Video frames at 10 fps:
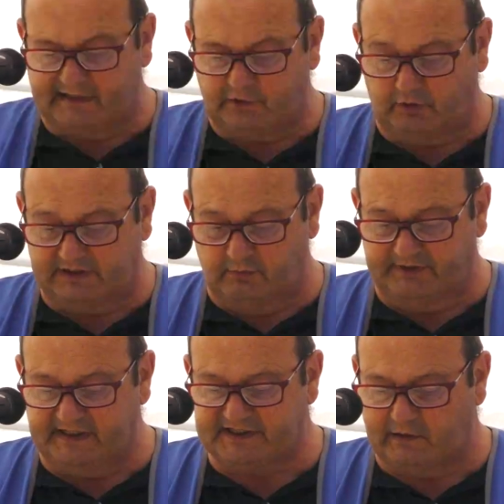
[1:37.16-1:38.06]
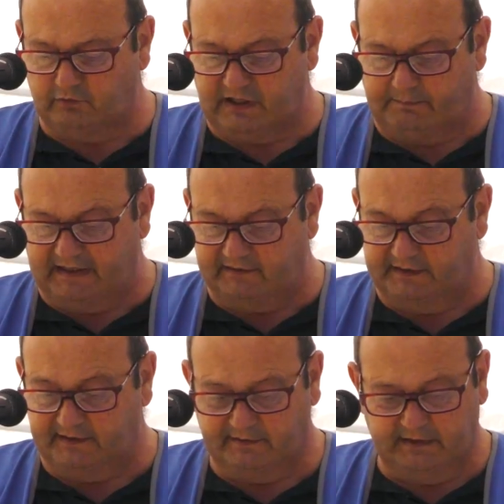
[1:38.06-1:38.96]
para someterse a un
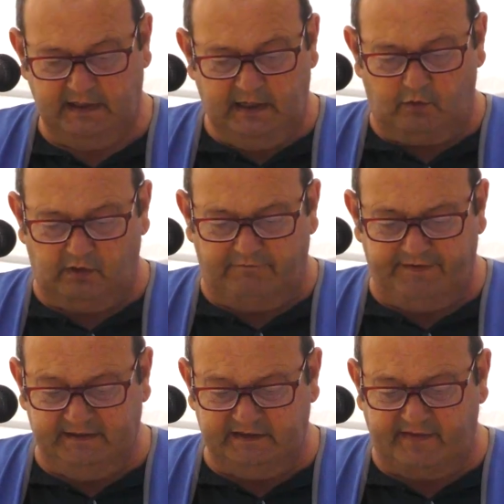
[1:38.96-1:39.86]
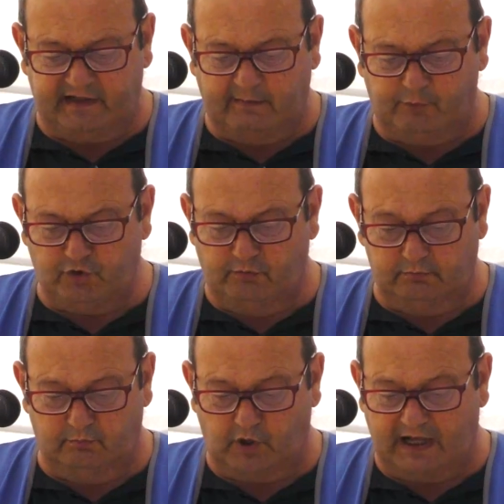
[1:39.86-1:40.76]
trasplante, con el fin de darle apoyo
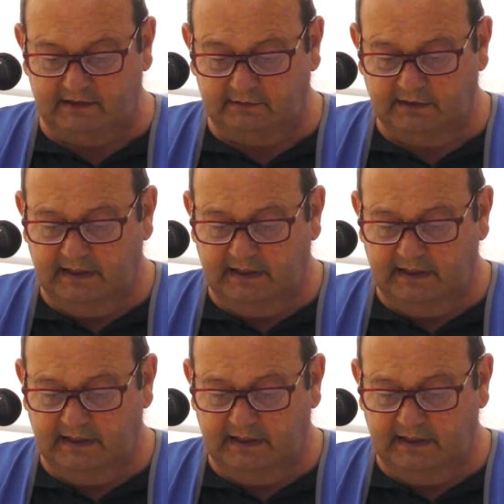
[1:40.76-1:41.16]
moral,